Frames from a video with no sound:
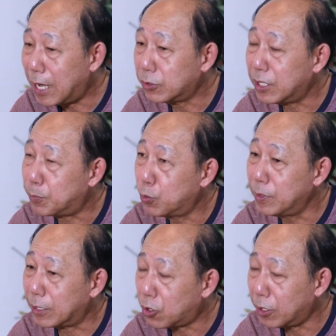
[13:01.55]
ดาวน์เสร็จปุ๊บ
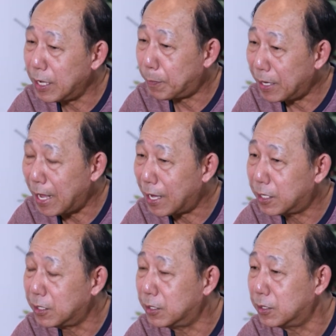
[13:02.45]
เนี่ยตอนนี้ปัญหา
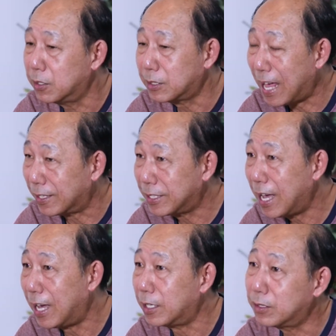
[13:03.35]
คือต่าง
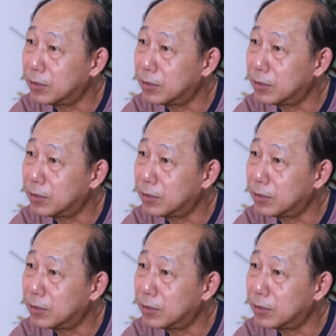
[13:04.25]
ชาติ